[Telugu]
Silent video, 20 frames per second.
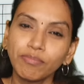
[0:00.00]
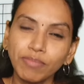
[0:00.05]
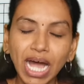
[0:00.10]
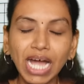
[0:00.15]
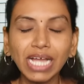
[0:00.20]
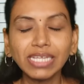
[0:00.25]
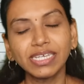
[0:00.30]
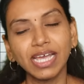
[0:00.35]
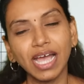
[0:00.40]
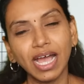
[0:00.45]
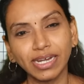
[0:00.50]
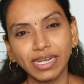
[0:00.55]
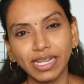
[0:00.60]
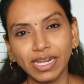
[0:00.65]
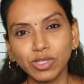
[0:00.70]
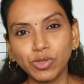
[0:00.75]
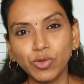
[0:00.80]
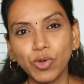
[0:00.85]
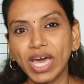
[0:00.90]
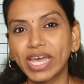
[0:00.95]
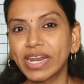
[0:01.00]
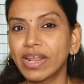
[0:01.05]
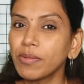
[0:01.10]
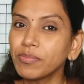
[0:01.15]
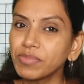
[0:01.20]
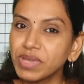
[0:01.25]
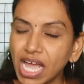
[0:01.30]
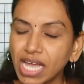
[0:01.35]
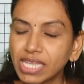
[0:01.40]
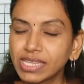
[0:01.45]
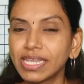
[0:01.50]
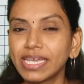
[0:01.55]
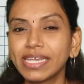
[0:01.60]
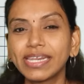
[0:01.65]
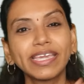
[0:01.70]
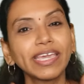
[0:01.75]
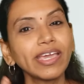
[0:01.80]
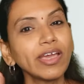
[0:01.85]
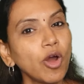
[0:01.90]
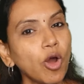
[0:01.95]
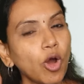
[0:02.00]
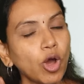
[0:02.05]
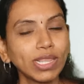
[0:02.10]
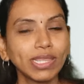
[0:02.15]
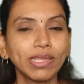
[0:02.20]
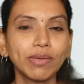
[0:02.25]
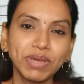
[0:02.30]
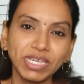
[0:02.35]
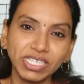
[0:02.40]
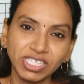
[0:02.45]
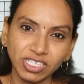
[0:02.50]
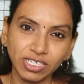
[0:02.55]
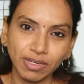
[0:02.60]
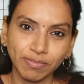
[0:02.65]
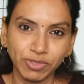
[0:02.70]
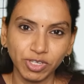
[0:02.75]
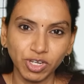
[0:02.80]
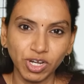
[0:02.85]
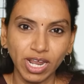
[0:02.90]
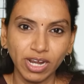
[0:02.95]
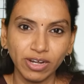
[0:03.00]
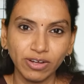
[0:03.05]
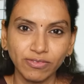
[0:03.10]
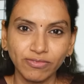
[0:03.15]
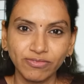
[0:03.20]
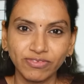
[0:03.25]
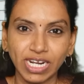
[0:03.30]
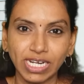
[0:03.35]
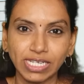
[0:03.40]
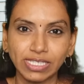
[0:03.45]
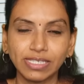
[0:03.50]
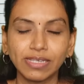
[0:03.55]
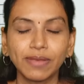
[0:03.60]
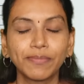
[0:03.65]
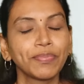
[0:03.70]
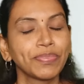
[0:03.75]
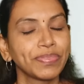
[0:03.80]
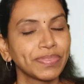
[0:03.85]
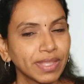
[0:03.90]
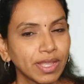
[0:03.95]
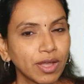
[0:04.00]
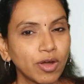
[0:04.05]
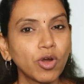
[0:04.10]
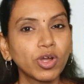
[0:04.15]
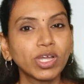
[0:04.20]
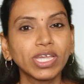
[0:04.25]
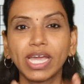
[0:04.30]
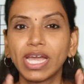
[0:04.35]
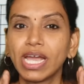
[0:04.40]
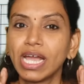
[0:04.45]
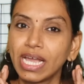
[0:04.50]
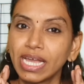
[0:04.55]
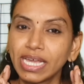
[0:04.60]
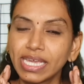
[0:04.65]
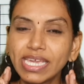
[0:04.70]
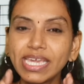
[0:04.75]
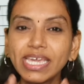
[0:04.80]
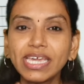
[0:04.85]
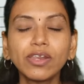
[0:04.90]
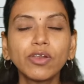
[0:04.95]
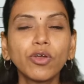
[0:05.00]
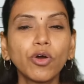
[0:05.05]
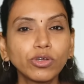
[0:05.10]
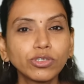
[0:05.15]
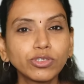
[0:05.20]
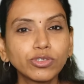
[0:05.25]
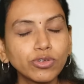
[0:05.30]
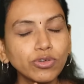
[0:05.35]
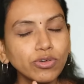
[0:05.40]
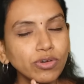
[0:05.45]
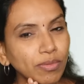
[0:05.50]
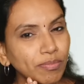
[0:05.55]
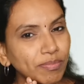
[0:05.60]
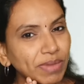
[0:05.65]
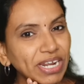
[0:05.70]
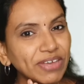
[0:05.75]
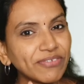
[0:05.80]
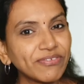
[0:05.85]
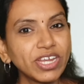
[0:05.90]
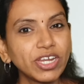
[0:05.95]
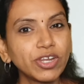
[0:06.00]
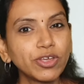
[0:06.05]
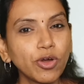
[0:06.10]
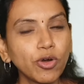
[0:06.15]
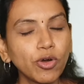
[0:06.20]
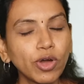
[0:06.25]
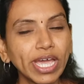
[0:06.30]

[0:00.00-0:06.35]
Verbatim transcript: మా ఛానల్ ద్వారా మీ అందరికీ ఆల్ ద బెస్ట్ చెప్తున్నాను ఫ్రెండ్స్ ఓకే ఈరోజు మన వీడియో